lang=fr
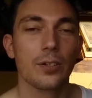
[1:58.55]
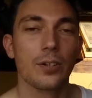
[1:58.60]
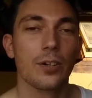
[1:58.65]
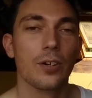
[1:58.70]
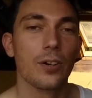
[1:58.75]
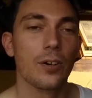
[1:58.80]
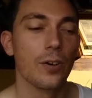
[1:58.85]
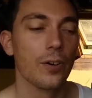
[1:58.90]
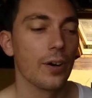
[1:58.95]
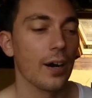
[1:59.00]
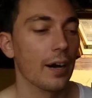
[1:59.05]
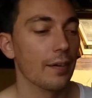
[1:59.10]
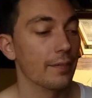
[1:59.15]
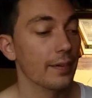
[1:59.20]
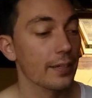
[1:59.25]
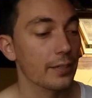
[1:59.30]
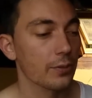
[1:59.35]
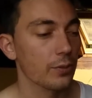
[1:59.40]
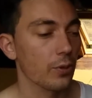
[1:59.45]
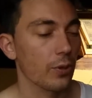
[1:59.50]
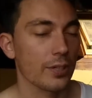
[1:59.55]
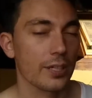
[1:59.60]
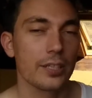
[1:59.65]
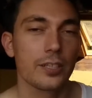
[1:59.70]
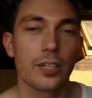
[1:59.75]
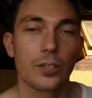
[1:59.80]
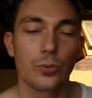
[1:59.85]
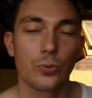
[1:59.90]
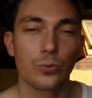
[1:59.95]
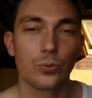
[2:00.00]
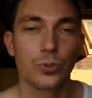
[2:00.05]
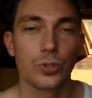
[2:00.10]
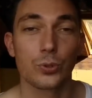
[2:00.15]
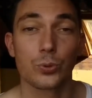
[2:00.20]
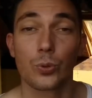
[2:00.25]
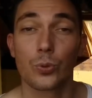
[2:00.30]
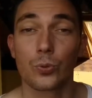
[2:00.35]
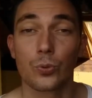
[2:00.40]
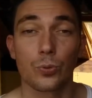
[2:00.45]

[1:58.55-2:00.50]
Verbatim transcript: euh, avec l'organisation du séjour.